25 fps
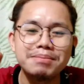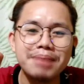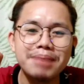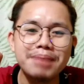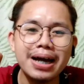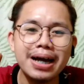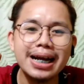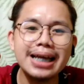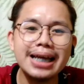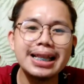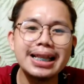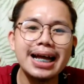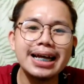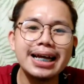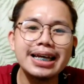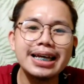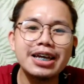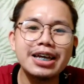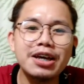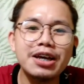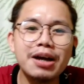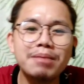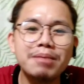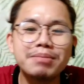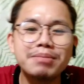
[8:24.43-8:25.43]
para
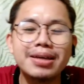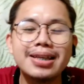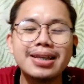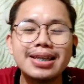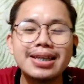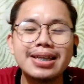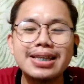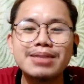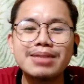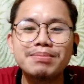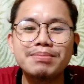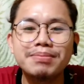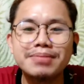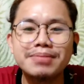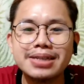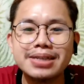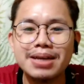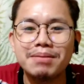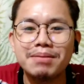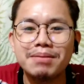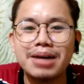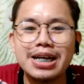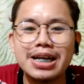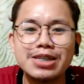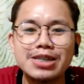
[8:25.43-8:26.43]
lagi kayong updated
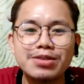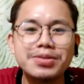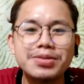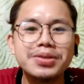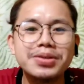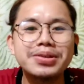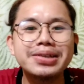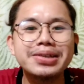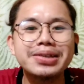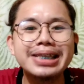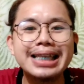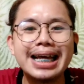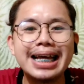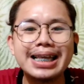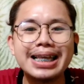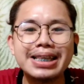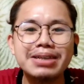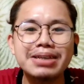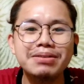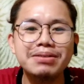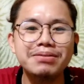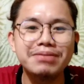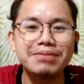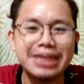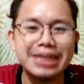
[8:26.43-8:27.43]
sa mga susunod
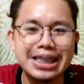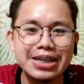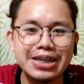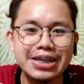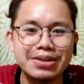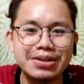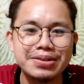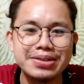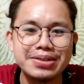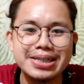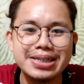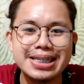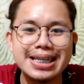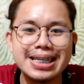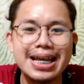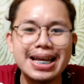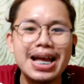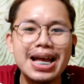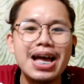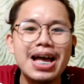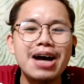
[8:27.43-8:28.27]
nating videos.